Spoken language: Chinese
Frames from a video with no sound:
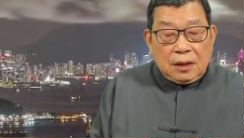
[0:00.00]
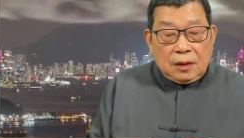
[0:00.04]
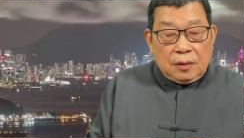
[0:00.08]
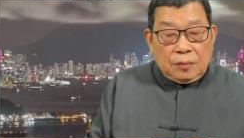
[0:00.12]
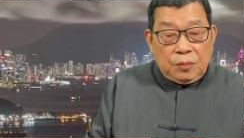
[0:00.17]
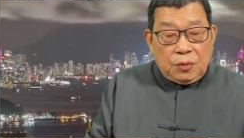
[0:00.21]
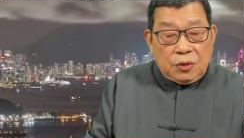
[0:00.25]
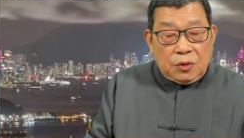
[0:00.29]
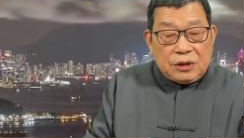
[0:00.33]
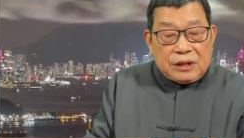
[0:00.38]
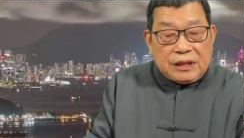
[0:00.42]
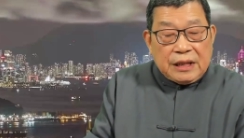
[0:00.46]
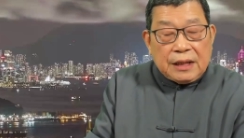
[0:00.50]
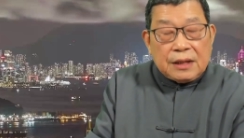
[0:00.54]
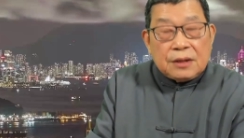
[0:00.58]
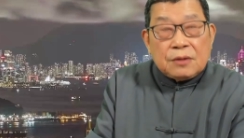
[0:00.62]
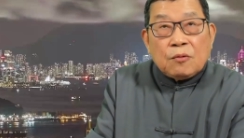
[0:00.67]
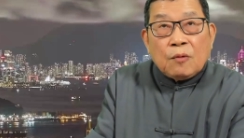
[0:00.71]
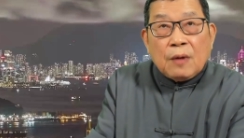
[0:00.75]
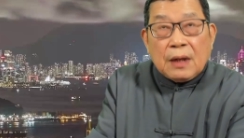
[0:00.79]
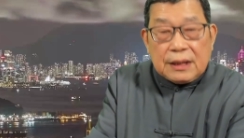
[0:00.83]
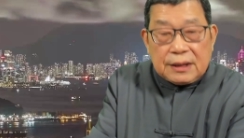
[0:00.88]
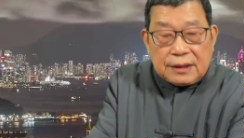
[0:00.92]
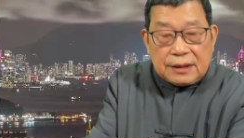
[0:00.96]
目
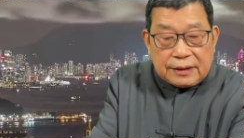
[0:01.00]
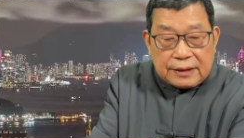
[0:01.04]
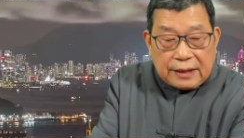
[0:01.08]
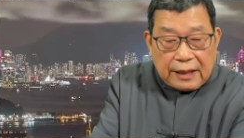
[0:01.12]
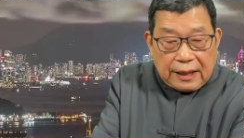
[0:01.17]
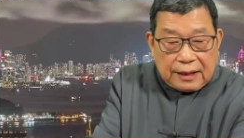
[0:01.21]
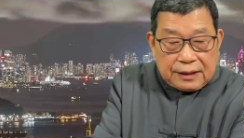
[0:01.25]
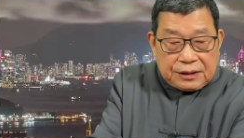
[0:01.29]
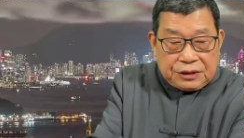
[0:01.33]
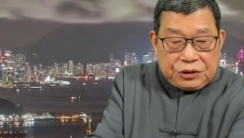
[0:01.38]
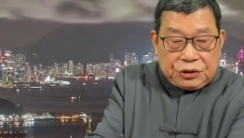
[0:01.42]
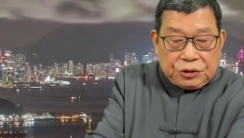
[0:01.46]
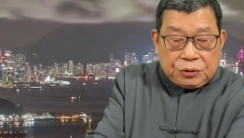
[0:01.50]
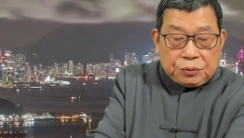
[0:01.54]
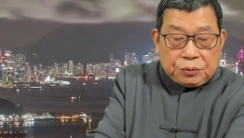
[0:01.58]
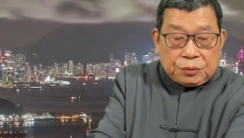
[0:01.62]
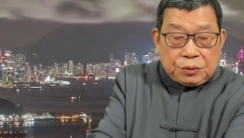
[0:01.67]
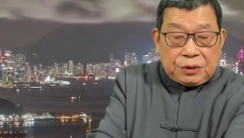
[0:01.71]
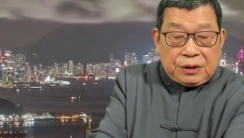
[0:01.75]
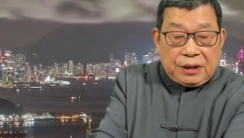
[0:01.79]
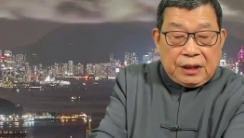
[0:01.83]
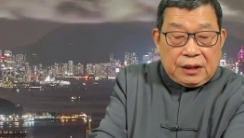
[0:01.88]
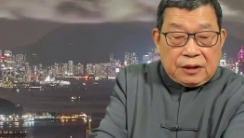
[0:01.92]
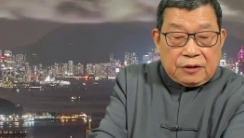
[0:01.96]
前，万达
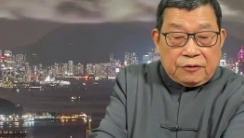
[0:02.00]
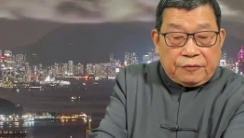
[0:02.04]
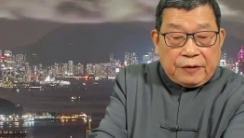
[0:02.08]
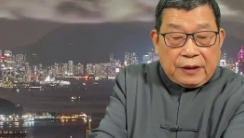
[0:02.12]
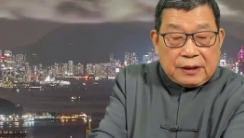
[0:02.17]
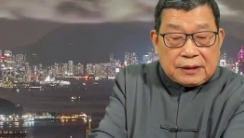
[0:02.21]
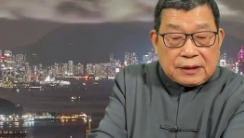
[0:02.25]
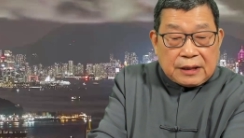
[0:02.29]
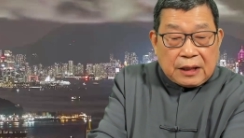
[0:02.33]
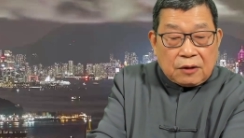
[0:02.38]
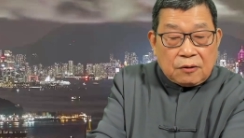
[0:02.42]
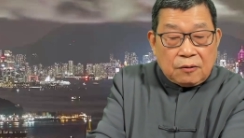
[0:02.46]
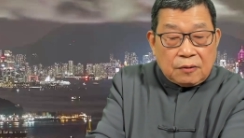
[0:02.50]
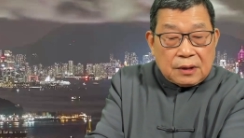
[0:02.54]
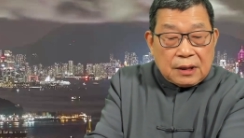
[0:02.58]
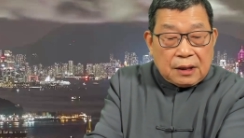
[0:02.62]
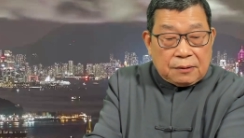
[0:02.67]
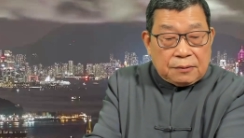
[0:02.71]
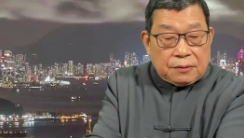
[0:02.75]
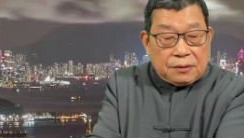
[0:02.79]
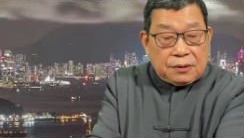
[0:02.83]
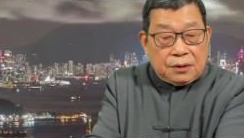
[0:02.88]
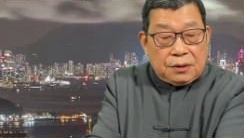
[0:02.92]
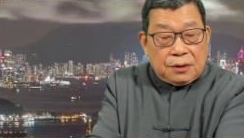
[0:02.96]
酒店的发展公
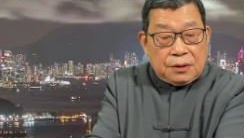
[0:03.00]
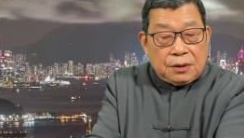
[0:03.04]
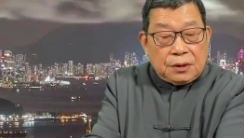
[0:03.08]
告。